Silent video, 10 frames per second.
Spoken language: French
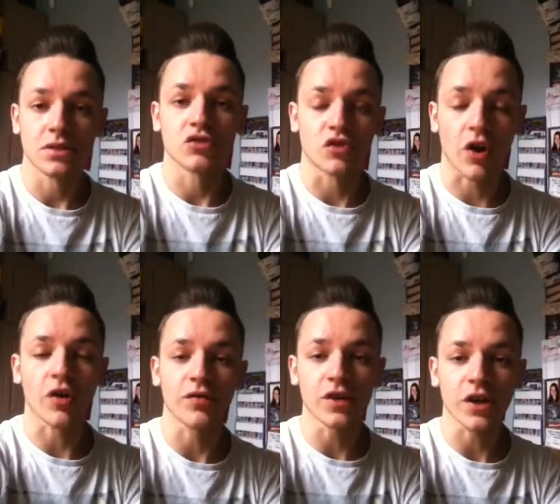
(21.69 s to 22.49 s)
Je vais
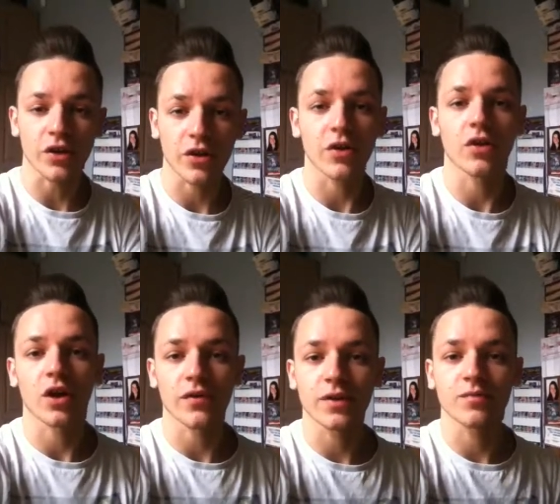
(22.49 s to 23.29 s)
revenir
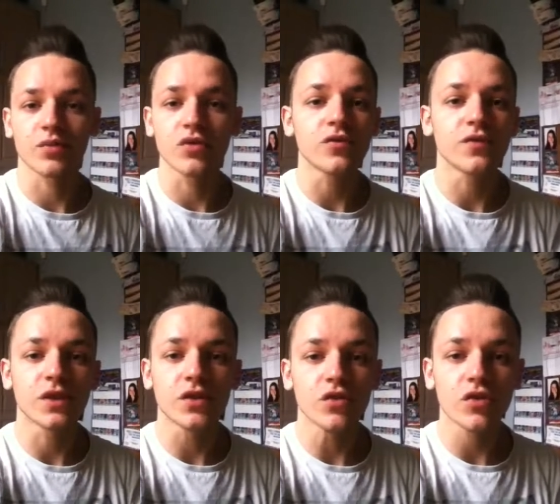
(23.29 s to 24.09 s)
euh, avec beaucoup de
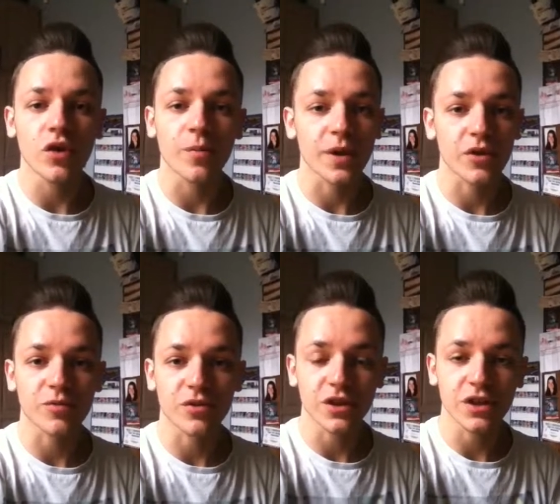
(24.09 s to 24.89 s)
vidéos, pack
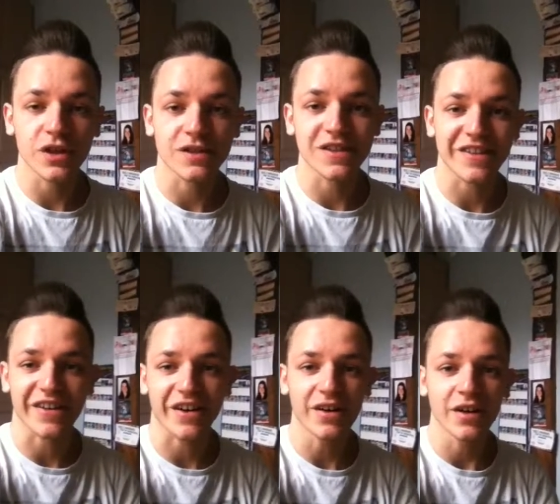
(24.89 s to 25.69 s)
opening,
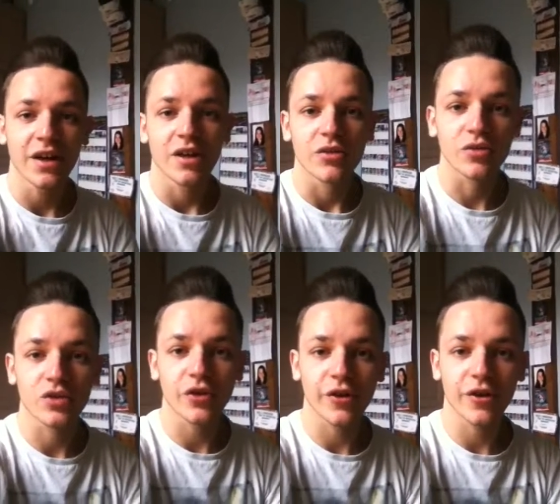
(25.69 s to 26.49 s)
etc.
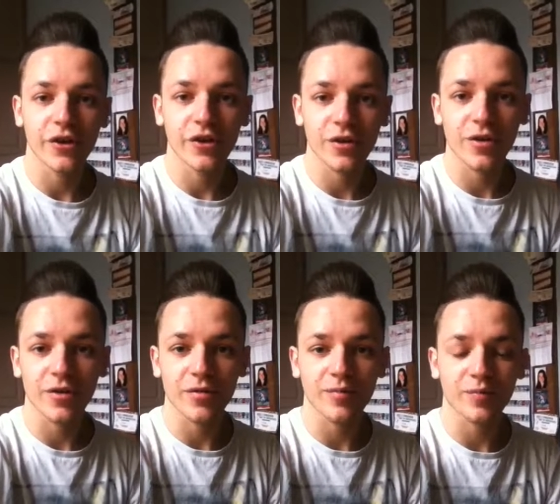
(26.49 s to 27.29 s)
Donc
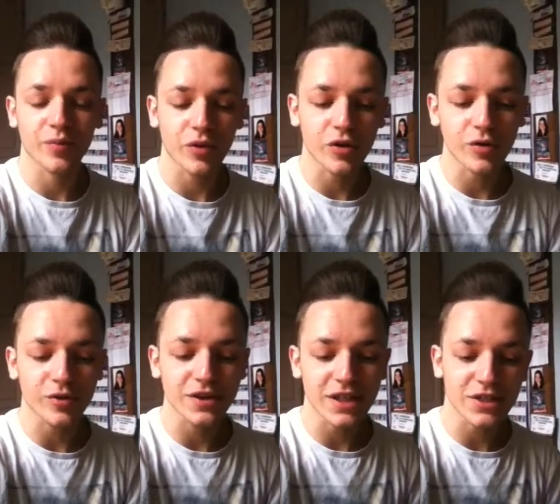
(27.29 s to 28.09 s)
pour
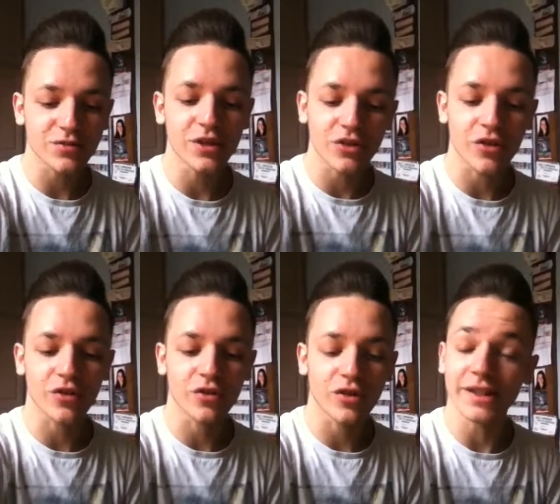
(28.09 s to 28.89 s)
commencer la semaine,
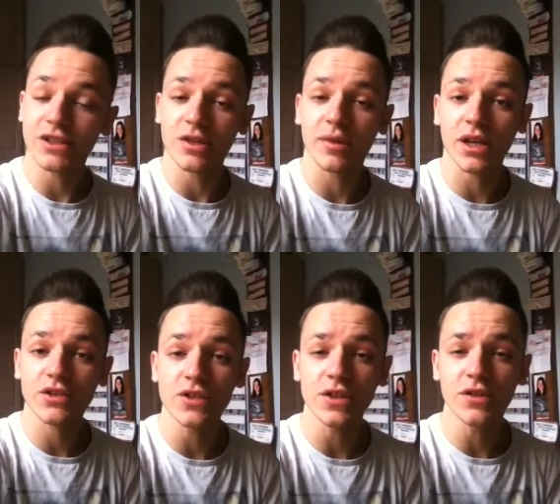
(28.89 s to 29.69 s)
le lundi et le
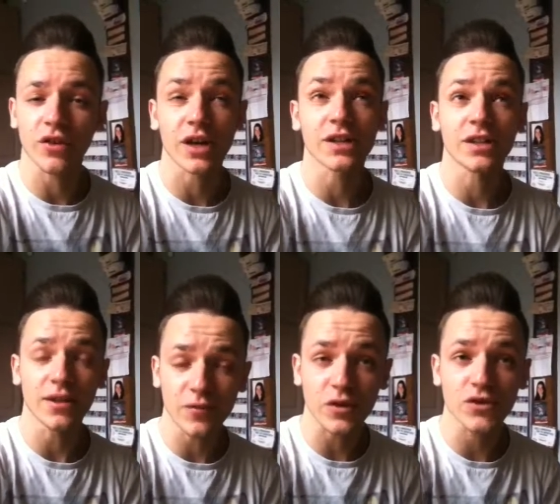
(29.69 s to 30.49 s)
mardi, il y aura les
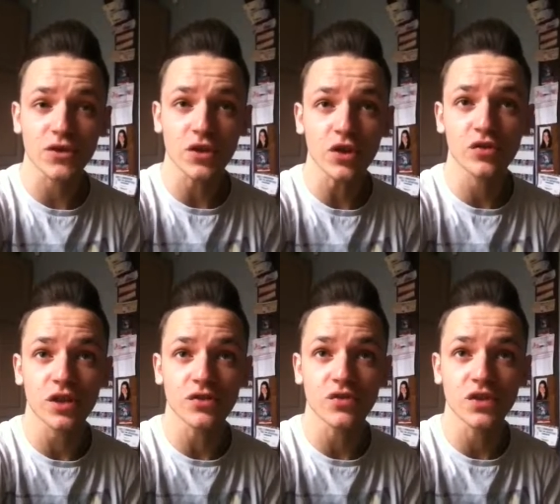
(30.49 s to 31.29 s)
défenseurs de
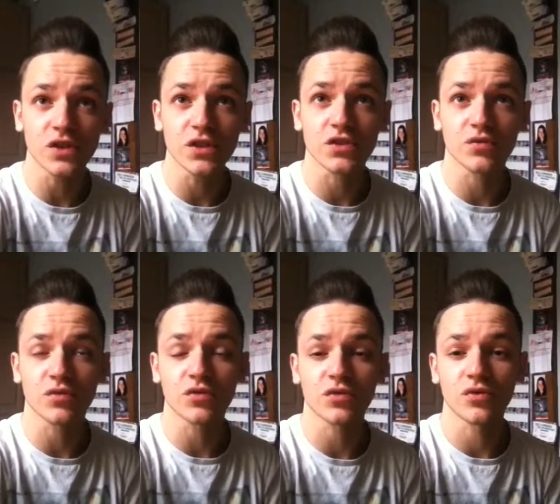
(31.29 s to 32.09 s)
la Tutti, si je
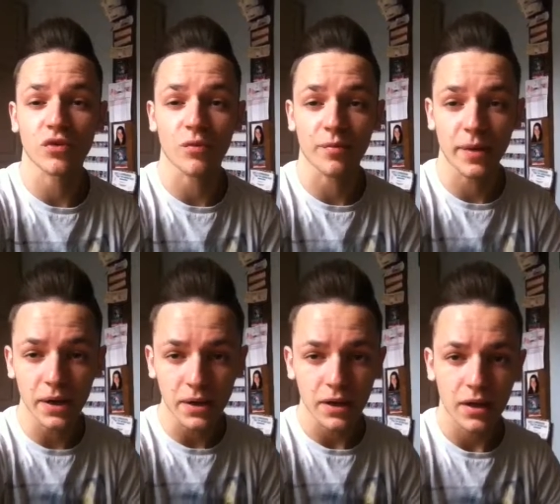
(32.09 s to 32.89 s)
me trompe
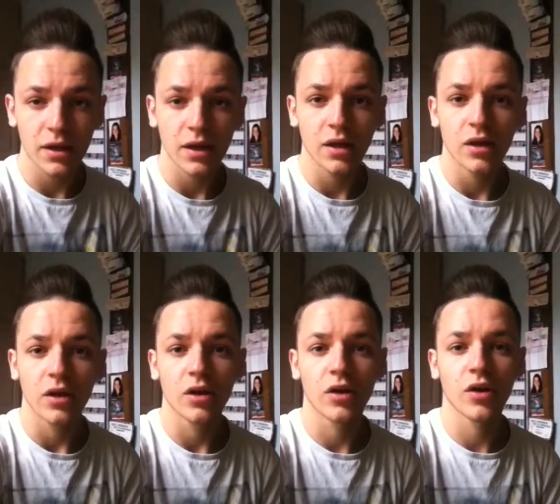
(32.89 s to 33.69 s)
pas.
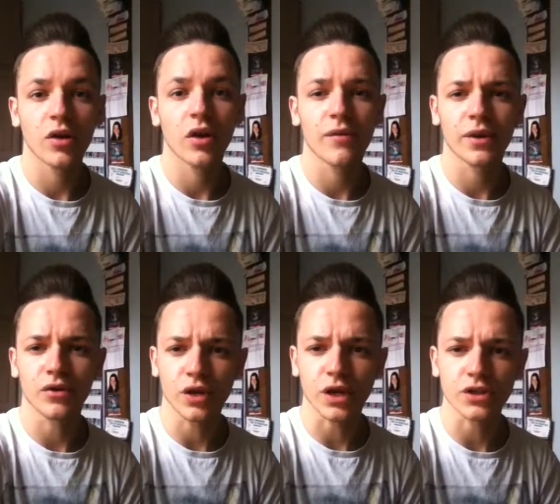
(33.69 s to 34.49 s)
Euh,
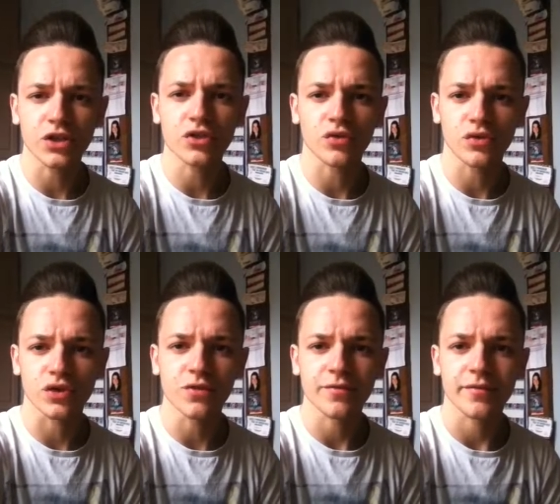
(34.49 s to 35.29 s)
avec le gardien, je crois
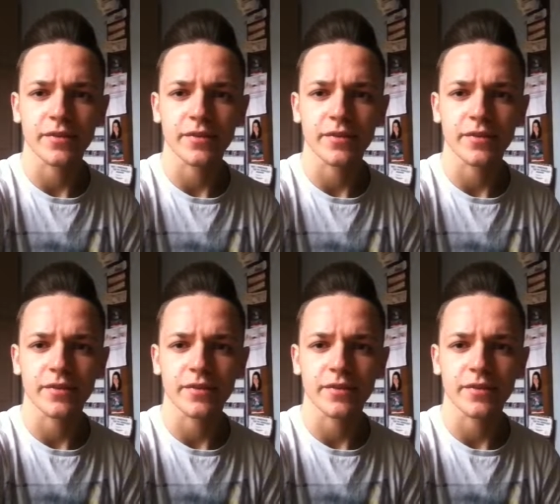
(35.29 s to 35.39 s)
aussi.